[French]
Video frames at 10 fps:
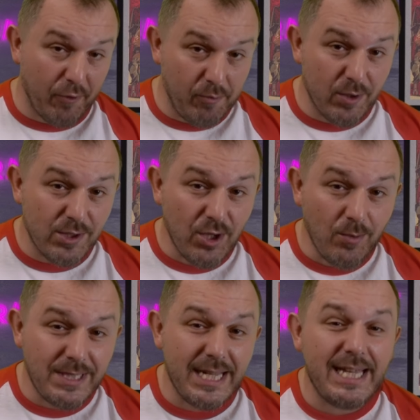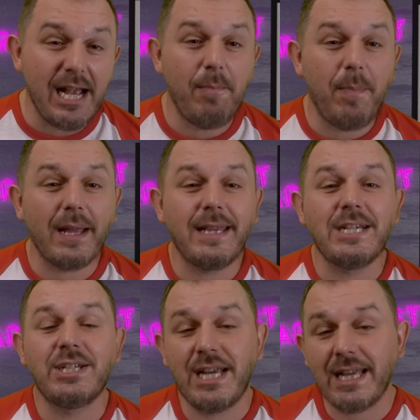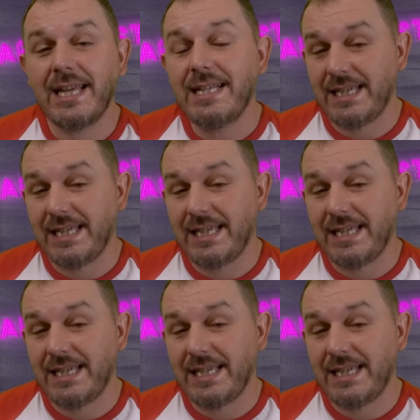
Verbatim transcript: phobies ensemble, c'est qu'elles partagent certaines